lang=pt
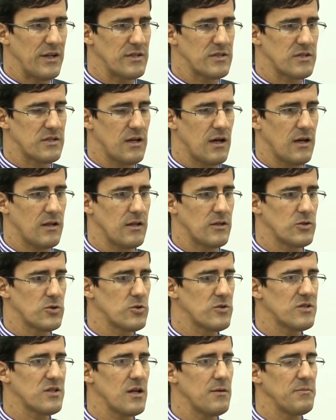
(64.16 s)
lançada,
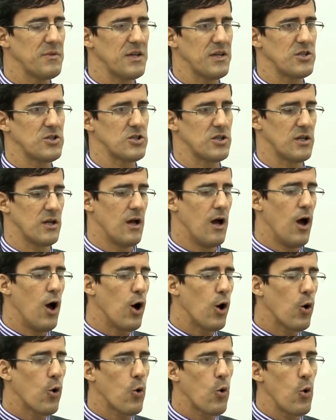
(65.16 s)
justamente
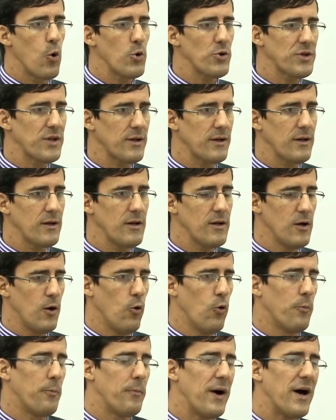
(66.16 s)
contra
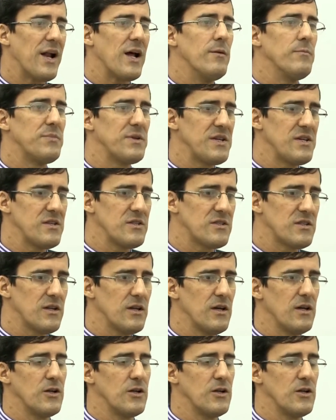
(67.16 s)
o para-brisa